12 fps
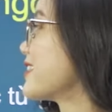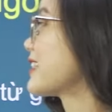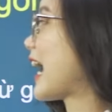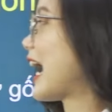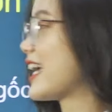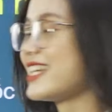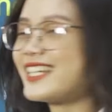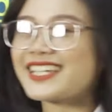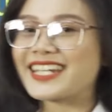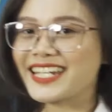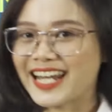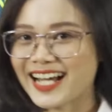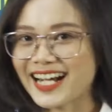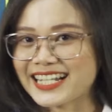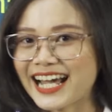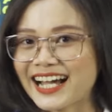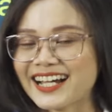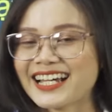chữ cái
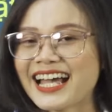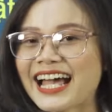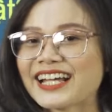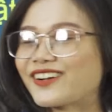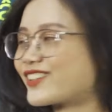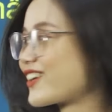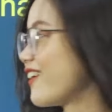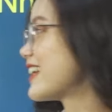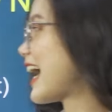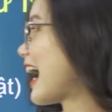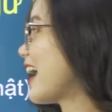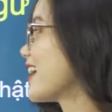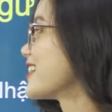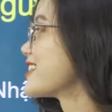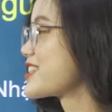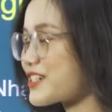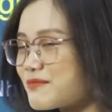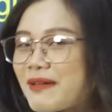Hiragana hay còn gọi là
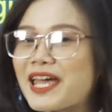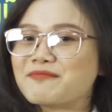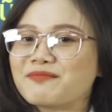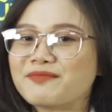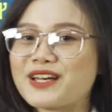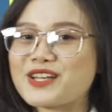chữ mềm